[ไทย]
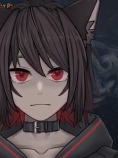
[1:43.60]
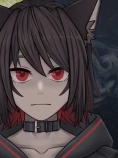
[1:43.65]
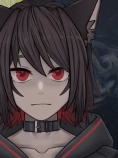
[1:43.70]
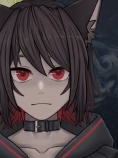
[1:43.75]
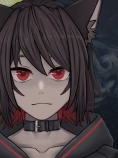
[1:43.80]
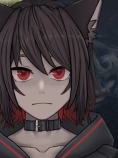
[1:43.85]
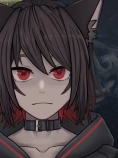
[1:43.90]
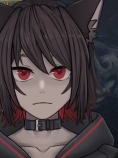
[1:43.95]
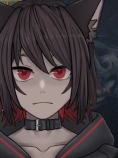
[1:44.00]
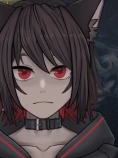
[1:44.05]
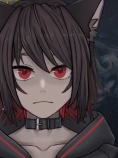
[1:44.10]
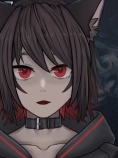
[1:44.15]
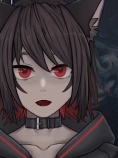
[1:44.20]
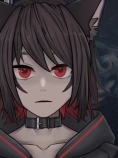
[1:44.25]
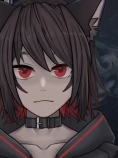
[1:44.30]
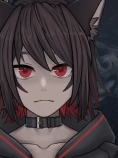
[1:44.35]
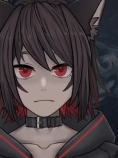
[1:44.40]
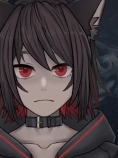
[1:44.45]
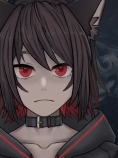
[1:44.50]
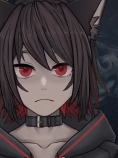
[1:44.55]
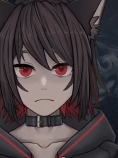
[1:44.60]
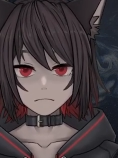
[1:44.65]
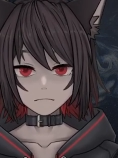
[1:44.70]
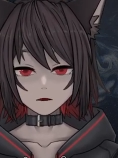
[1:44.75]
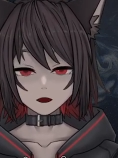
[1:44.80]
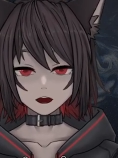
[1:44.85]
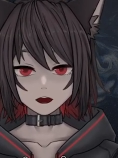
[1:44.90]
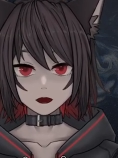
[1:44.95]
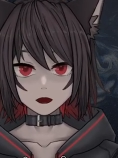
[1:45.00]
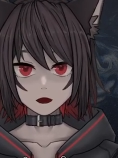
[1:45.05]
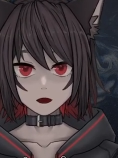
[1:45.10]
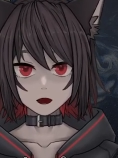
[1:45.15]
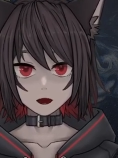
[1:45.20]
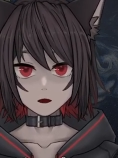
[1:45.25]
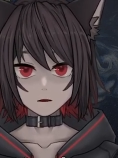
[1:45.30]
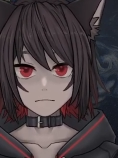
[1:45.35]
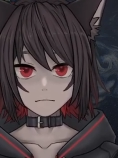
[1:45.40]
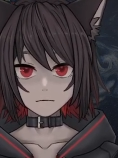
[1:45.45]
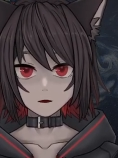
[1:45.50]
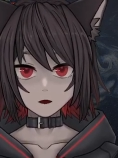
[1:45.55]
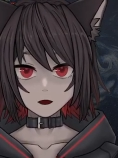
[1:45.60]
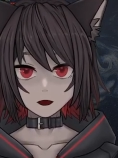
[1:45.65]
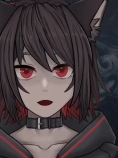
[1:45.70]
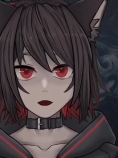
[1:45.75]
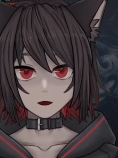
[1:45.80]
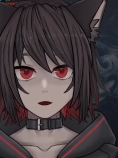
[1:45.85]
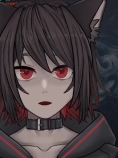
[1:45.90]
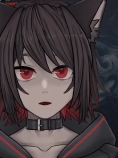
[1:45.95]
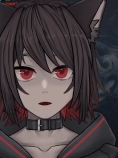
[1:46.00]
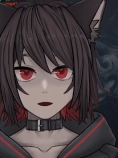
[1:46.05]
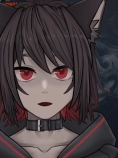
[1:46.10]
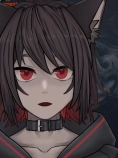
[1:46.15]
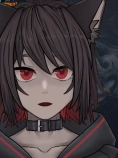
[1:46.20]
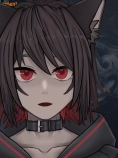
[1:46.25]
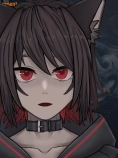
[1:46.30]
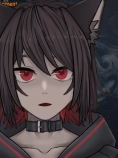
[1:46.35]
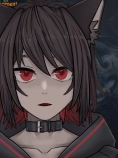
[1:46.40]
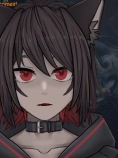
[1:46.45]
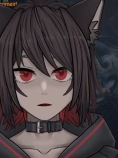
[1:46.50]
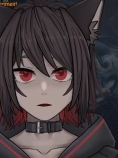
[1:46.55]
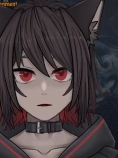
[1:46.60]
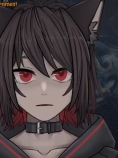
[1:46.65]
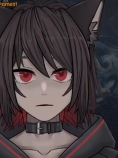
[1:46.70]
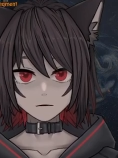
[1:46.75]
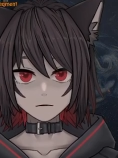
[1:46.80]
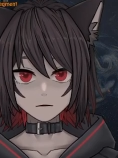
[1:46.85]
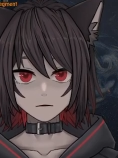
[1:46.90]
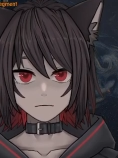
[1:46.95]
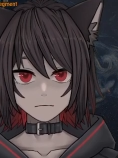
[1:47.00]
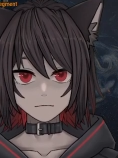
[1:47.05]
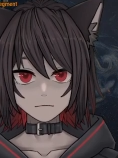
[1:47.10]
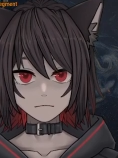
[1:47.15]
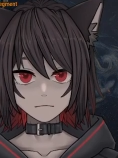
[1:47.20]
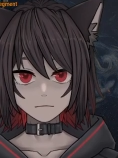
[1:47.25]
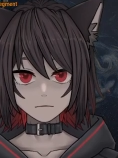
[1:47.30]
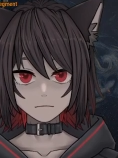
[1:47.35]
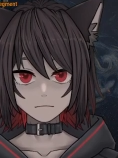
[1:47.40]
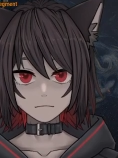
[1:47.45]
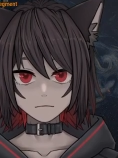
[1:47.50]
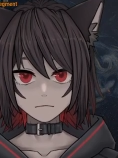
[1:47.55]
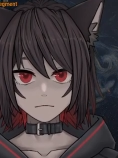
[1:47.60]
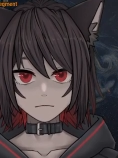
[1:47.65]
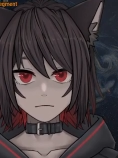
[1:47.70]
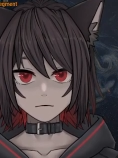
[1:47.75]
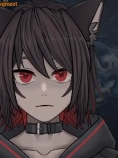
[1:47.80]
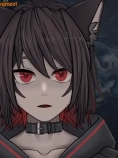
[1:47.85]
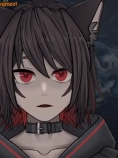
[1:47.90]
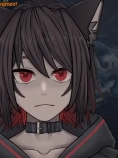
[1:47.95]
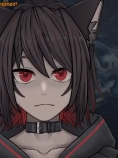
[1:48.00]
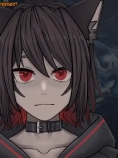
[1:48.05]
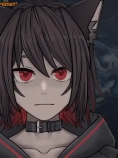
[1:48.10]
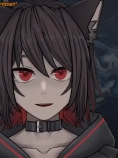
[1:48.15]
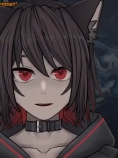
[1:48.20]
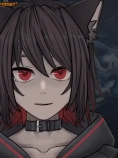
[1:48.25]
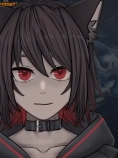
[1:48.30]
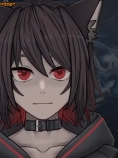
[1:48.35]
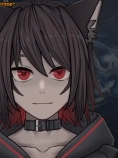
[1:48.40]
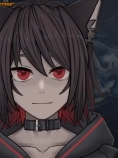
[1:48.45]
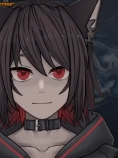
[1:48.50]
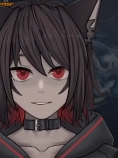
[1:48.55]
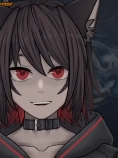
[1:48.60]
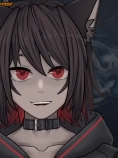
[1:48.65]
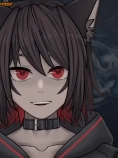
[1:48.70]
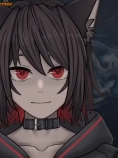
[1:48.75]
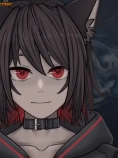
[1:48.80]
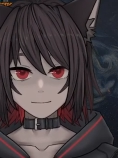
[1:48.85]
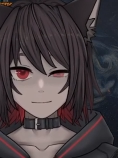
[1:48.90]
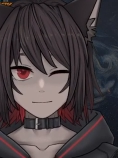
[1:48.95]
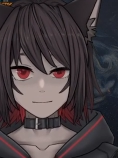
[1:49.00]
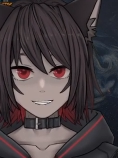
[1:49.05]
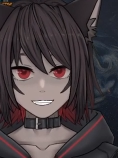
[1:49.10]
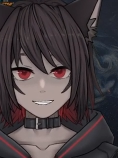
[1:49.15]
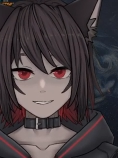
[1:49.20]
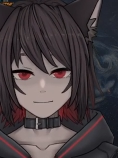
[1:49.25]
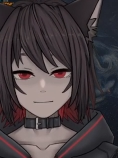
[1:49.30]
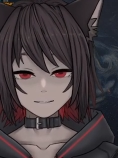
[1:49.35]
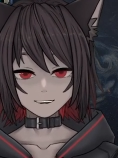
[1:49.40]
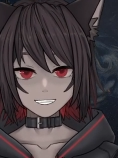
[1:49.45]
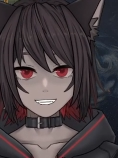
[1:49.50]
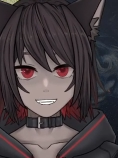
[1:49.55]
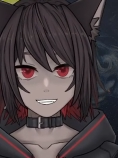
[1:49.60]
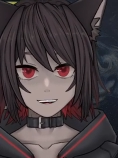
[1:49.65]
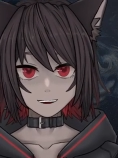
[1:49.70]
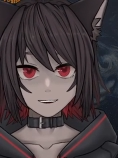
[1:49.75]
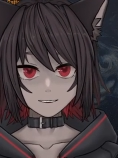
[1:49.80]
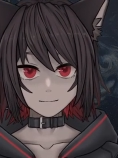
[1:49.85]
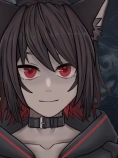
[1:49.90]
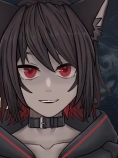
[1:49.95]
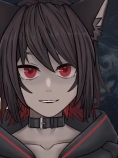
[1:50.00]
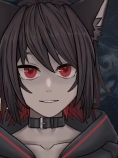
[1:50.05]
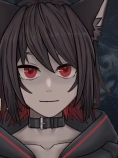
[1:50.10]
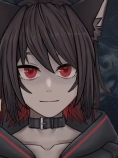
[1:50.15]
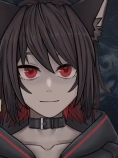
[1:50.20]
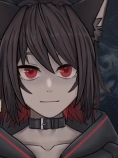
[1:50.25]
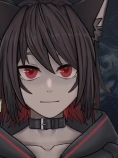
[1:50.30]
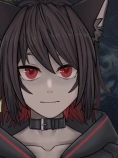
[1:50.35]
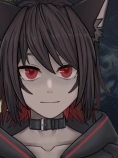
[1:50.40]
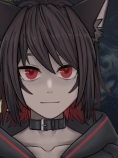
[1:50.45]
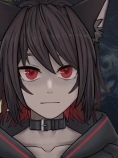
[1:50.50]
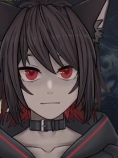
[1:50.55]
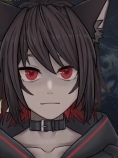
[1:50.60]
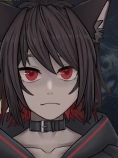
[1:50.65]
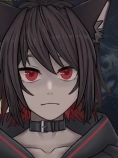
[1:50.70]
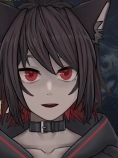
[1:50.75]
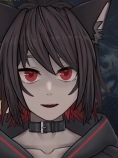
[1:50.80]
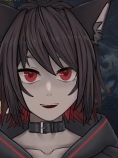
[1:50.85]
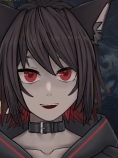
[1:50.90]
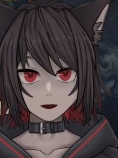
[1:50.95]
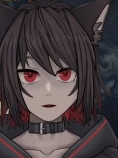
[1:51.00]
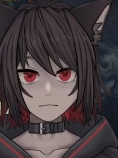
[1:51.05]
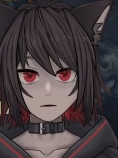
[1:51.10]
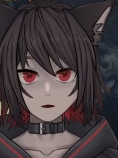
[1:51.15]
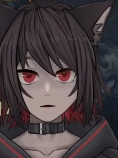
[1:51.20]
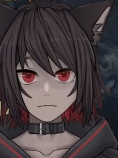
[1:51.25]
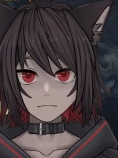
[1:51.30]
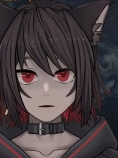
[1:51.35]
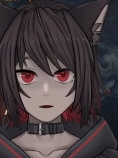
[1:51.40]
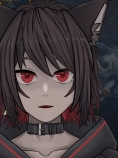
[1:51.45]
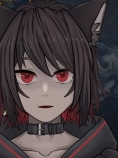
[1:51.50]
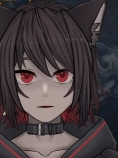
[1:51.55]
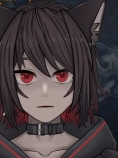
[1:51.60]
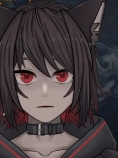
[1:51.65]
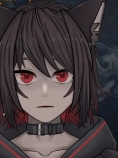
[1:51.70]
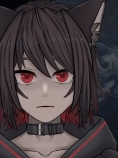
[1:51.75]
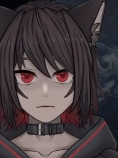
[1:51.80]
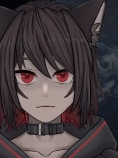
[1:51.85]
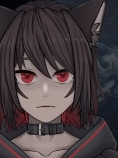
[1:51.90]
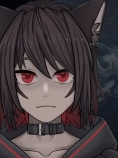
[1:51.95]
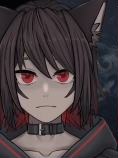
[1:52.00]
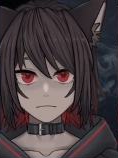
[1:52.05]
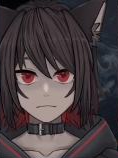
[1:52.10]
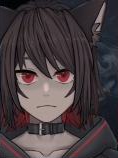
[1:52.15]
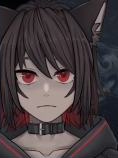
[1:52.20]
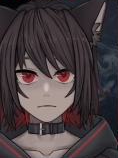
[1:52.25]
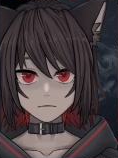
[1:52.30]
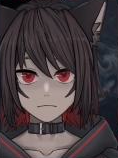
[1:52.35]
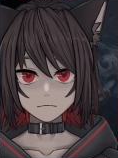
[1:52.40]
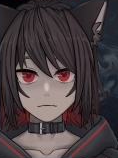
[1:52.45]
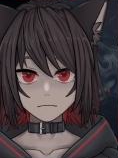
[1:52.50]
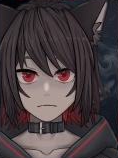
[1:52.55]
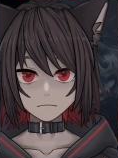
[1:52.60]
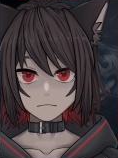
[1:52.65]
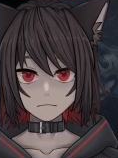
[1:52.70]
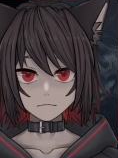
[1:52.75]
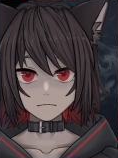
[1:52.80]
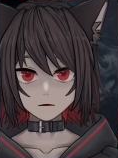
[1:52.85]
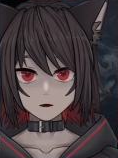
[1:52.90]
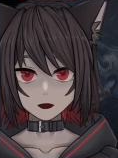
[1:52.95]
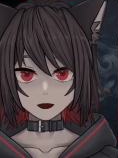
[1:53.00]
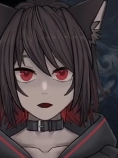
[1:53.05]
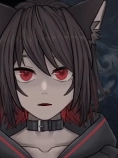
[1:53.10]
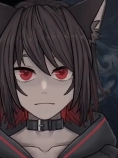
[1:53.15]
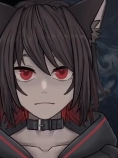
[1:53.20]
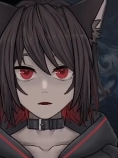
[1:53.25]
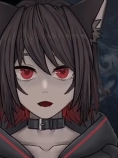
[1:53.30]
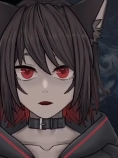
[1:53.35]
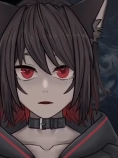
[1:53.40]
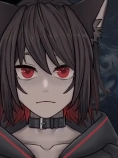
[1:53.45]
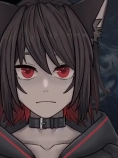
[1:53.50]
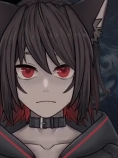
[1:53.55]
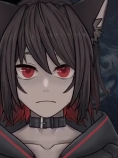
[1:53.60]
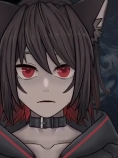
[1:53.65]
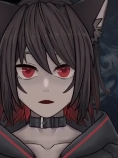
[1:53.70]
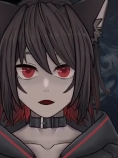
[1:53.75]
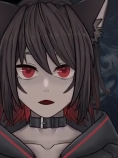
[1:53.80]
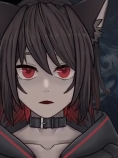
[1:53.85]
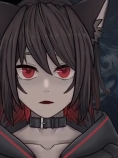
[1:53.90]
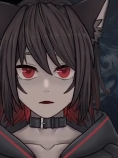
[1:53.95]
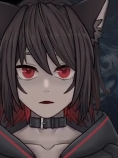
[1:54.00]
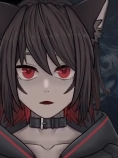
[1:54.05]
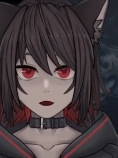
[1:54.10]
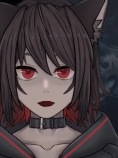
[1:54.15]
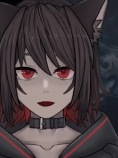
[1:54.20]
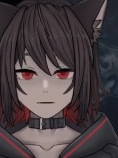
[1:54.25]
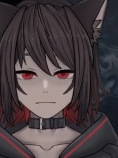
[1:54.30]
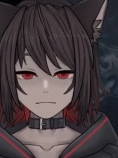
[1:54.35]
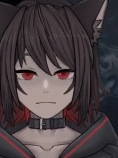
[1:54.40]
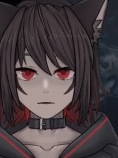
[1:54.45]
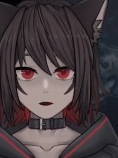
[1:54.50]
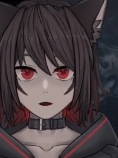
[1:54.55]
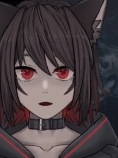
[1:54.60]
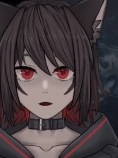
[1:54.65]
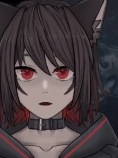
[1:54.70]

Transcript: น้องหมาแบบครบ เครื่องเลยนะฮะ มีทั้งอันนี้เลย คือเอามาก็สามารถคราฟเป็นหมาตัวนี้ได้เลยใช่ไหมมีลายมาให้ด้วยอะมีลายมาให้ด้วยเอ้ยลายสวยดีนะ